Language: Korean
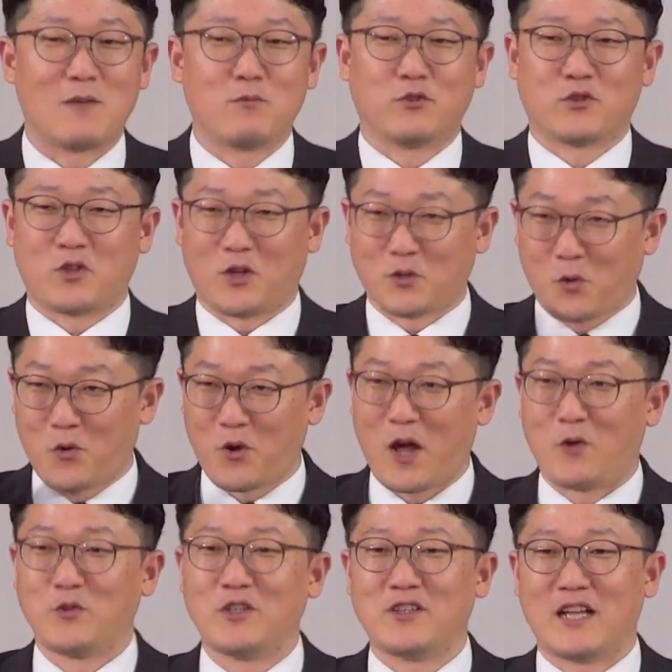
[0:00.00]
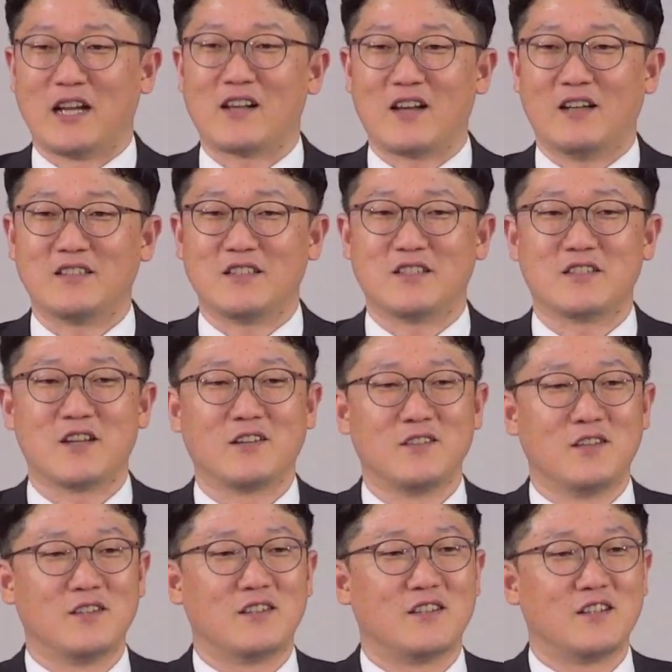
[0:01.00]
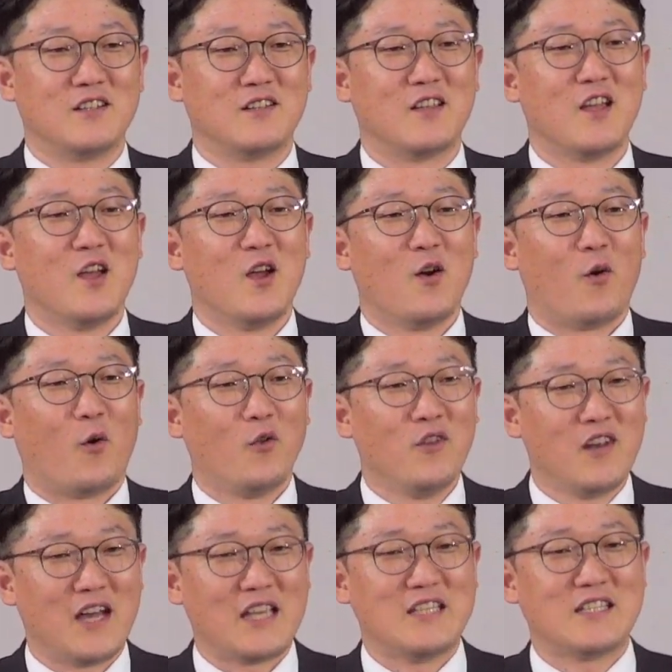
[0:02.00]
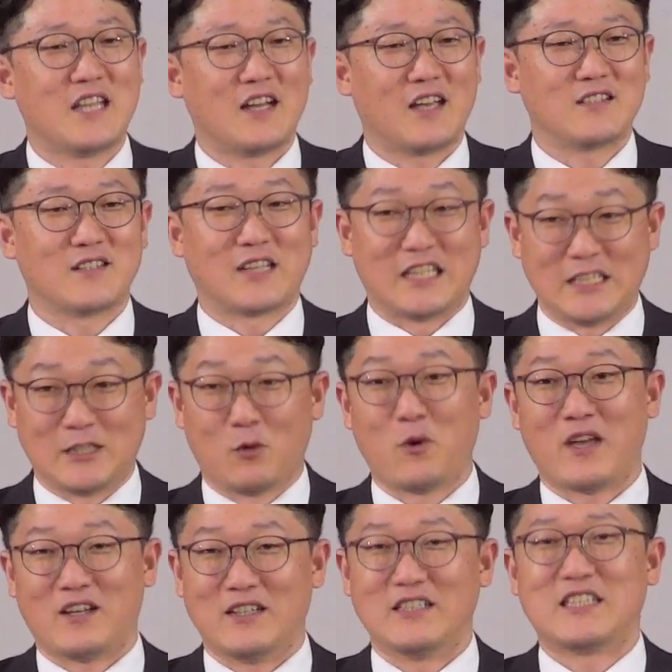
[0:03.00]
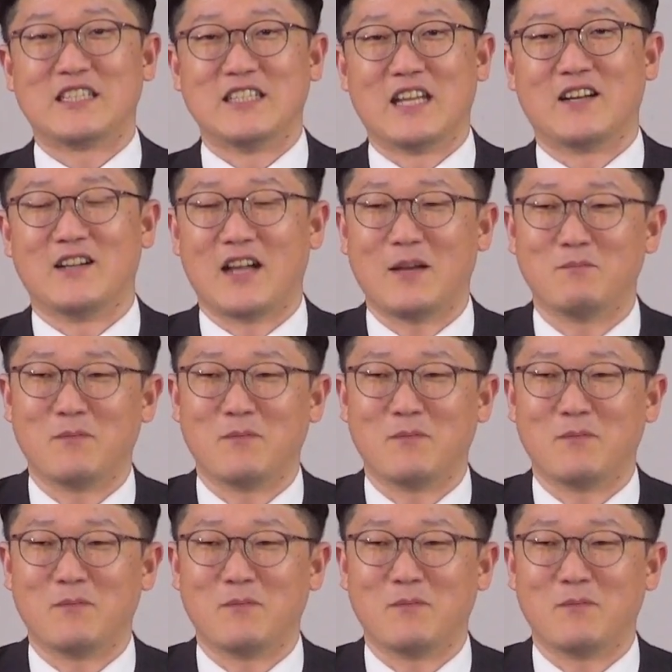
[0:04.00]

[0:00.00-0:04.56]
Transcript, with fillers: 날부터 돌아오는 날까지 청년들은 온라인상에서 기도회를 진행을